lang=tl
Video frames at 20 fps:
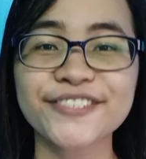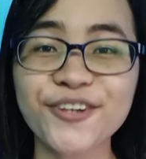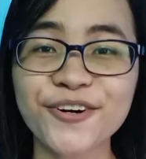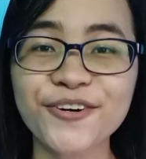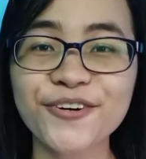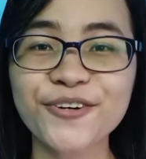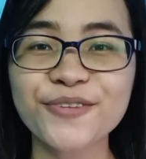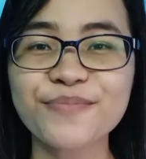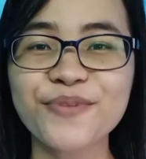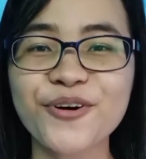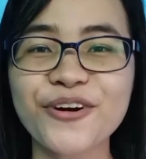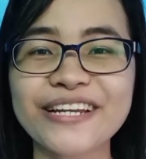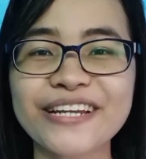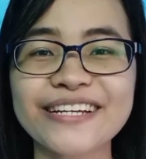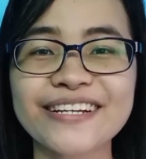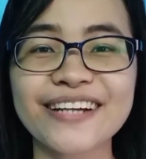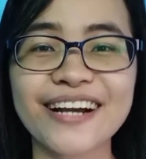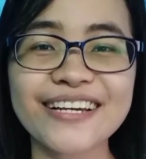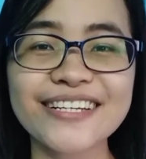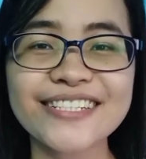So good
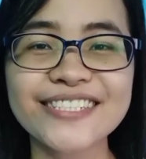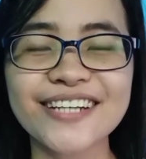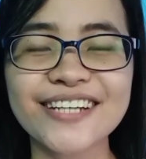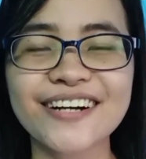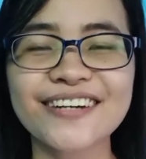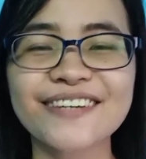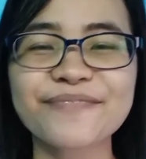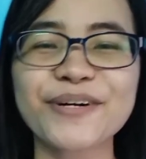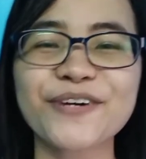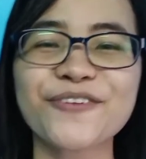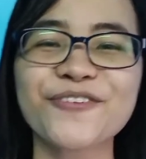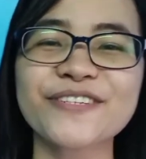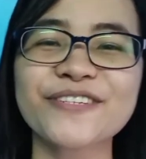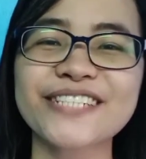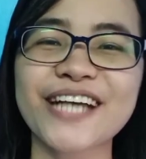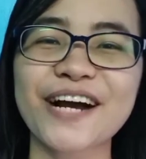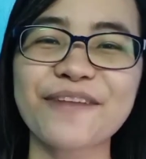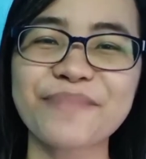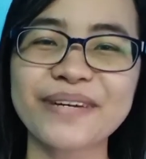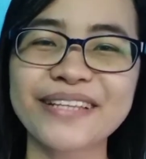morning guys! Ang
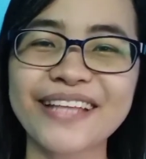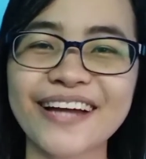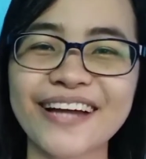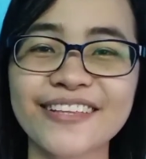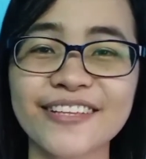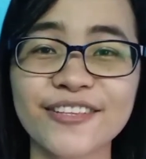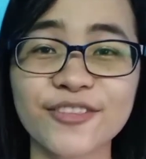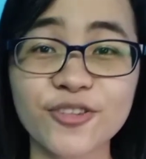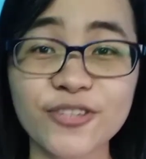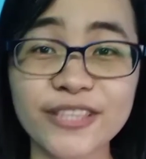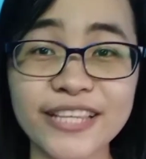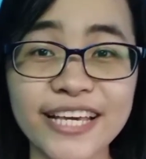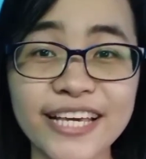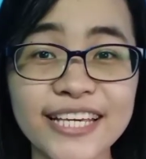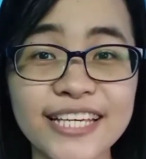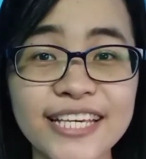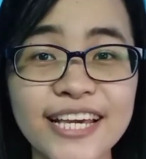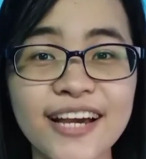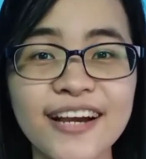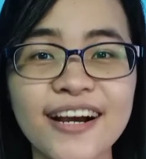pag-uusapan natin
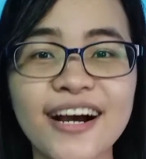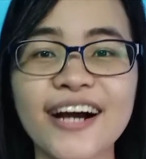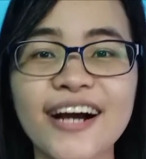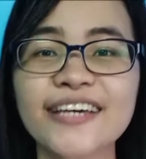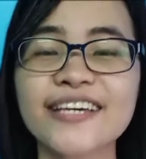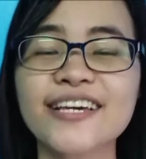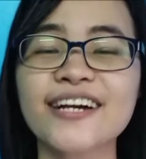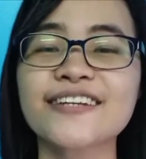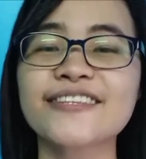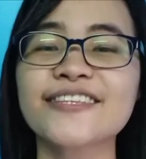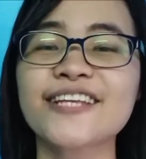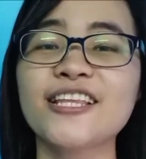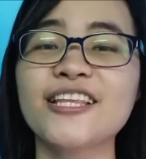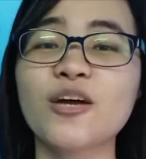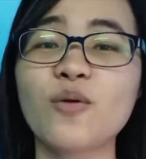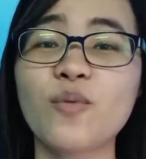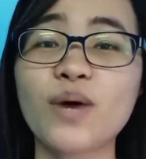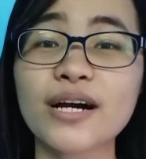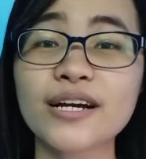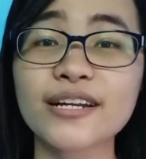today ay ang
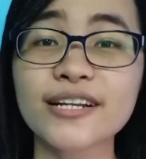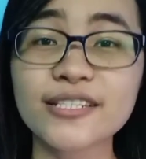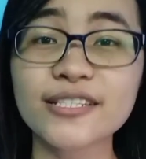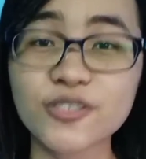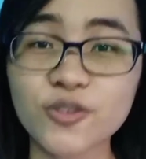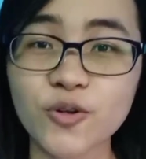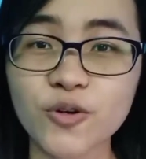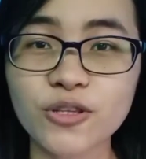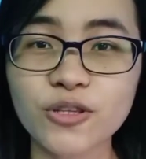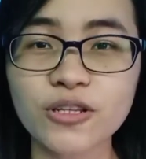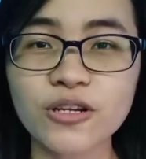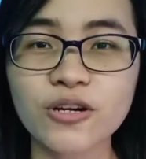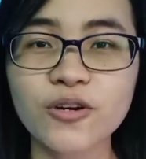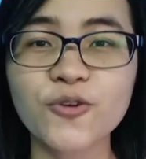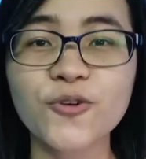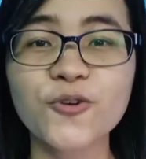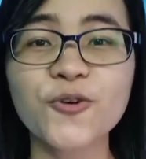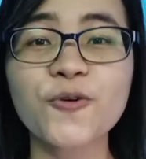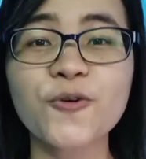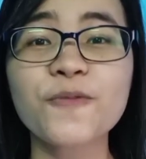dalawang rason
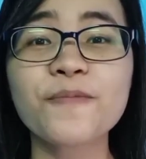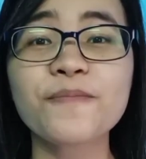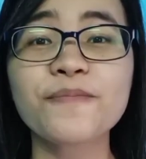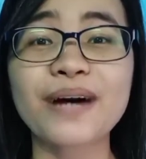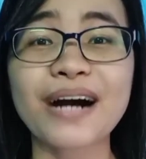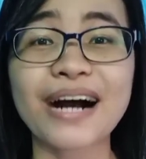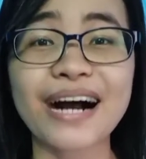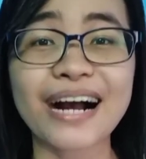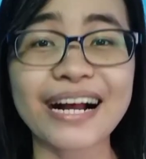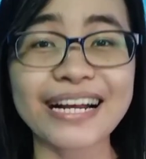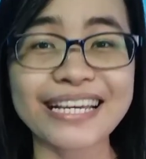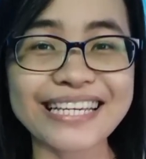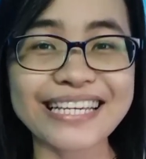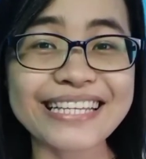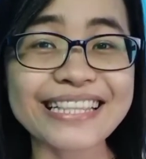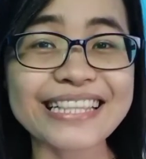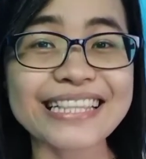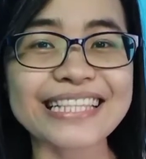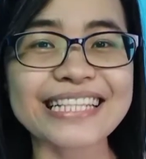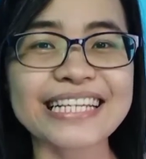kung
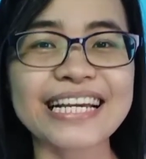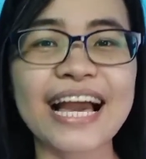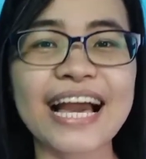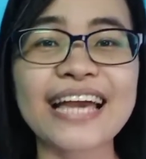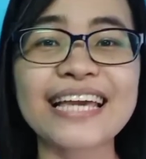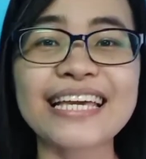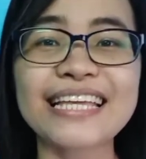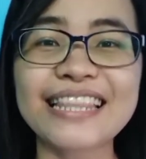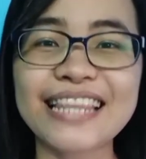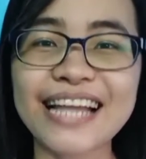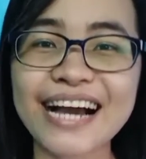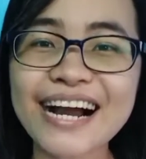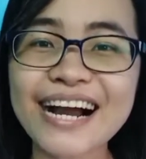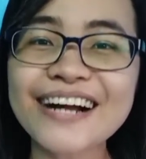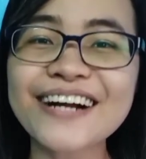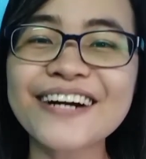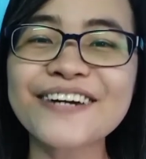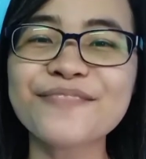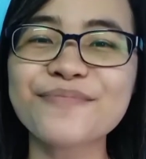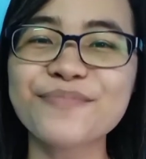bakit
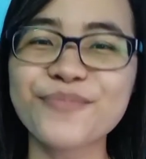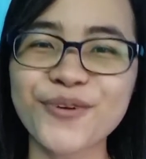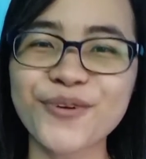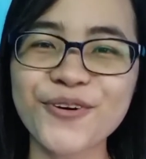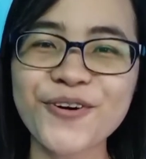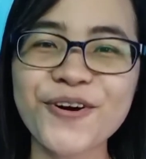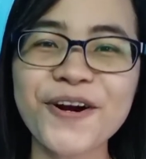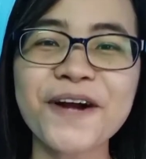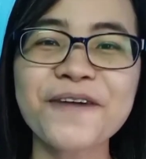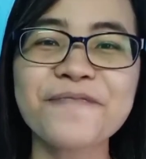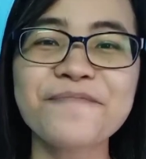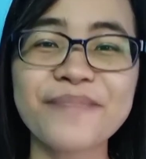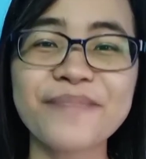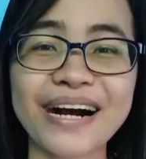kailangan mong